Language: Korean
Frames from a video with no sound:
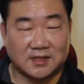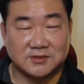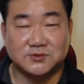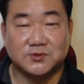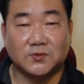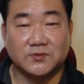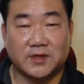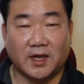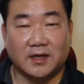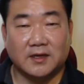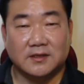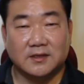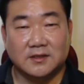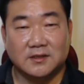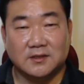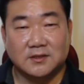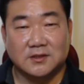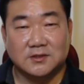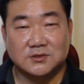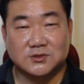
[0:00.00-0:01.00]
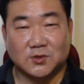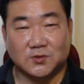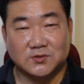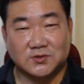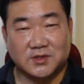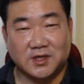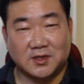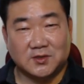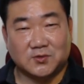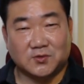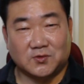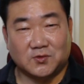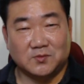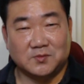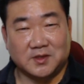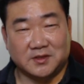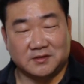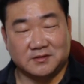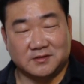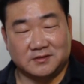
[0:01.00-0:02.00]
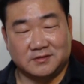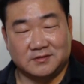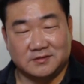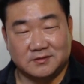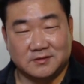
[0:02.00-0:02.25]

안 좋은데 좋은 터에 들어오면